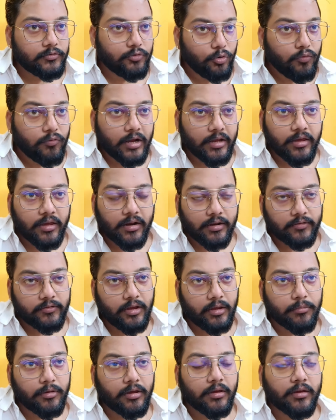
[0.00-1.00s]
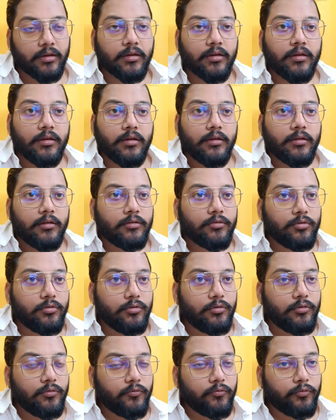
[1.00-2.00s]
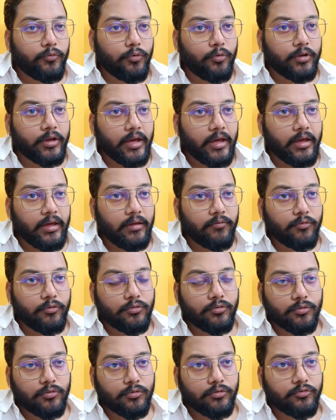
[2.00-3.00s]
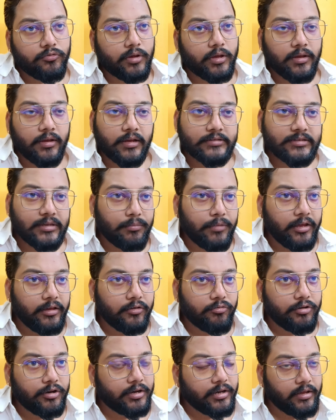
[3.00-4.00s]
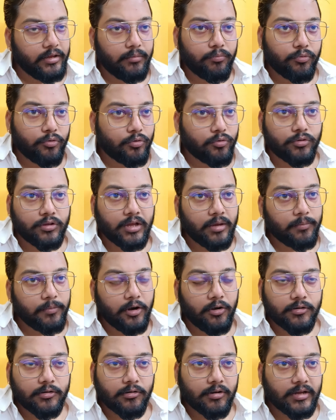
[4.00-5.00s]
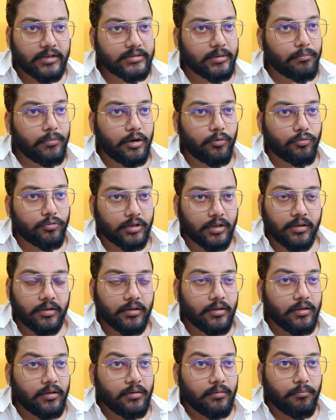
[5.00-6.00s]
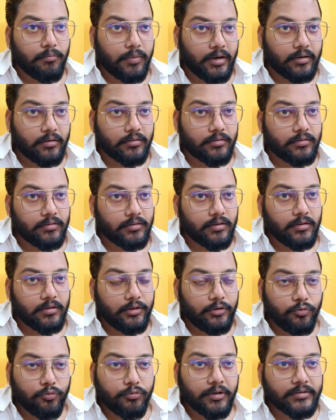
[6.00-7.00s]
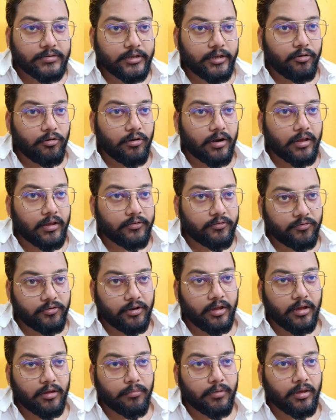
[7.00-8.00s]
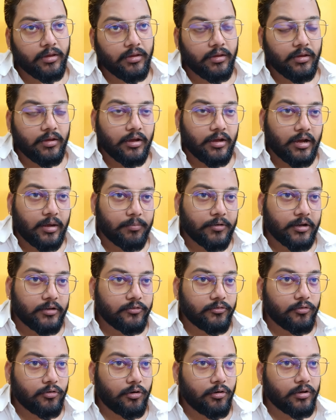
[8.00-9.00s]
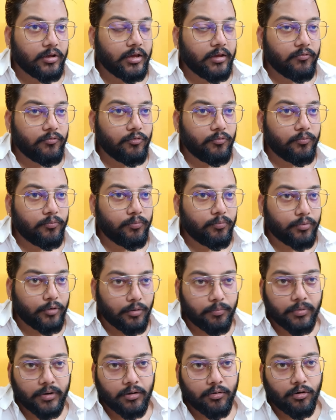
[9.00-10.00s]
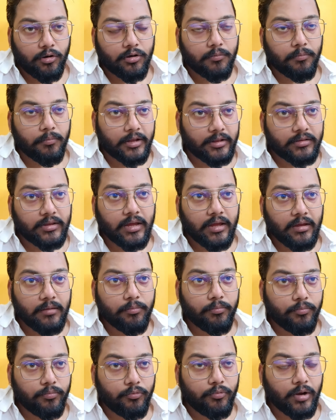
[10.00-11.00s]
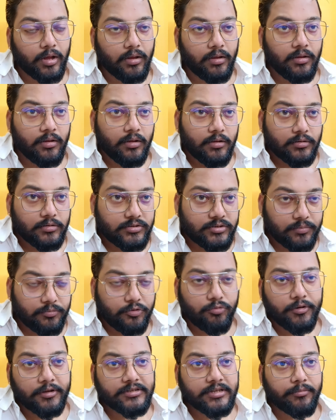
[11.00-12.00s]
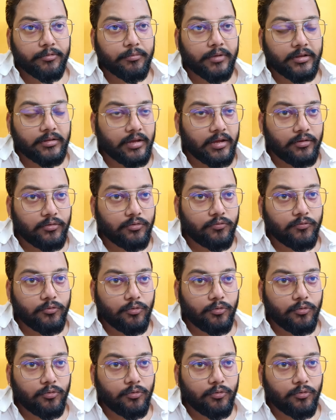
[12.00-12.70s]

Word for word: स्लोवाकिया रसिया में है तो वो क्या है वो दोनों जो है असेंबलिंग यूनिट है इंपोर्ट होता है पर और असेंबल्ड होता है बट यूएसए और ऑस्ट्रिया में आपका जो ग्लॉक है वो प्रॉपर ग्लॉक बनता है पूरा जब यूएसए में बनता है तो